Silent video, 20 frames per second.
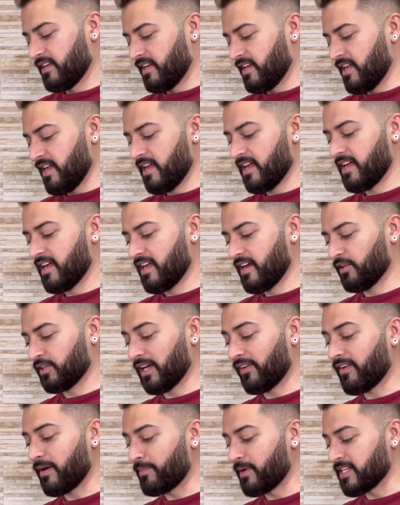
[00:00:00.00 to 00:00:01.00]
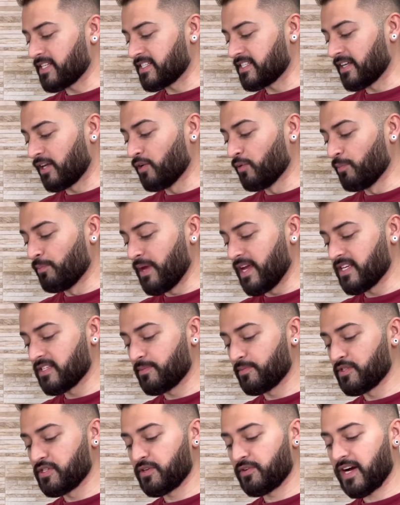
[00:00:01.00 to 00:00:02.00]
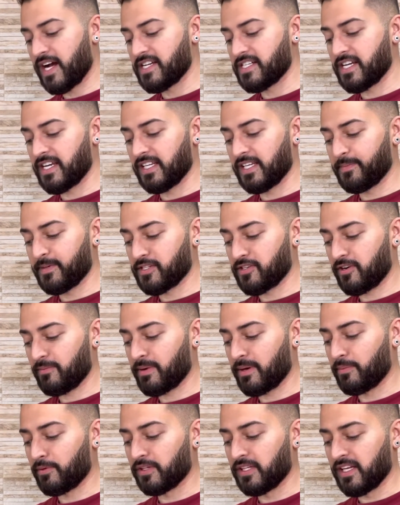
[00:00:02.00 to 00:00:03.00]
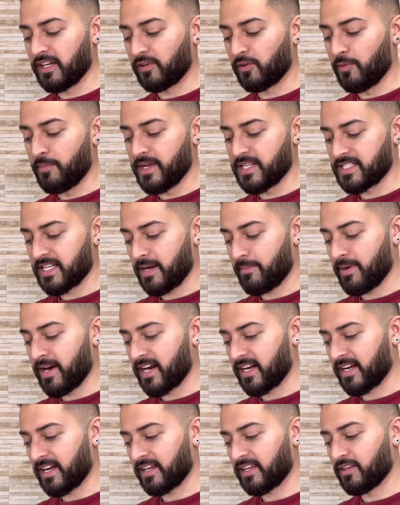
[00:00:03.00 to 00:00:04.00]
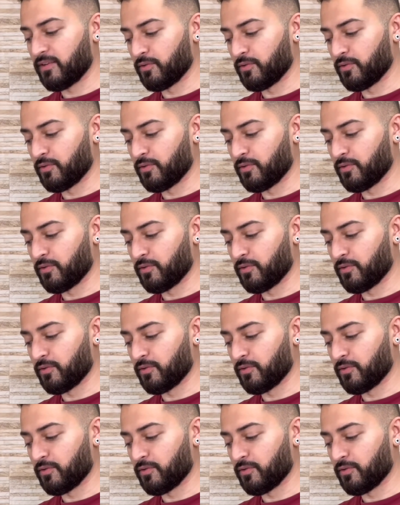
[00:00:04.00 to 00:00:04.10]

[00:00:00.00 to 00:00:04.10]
É, eu tava precisando mesmo de uma agenda, pessoal, para poder começar a marcar aqui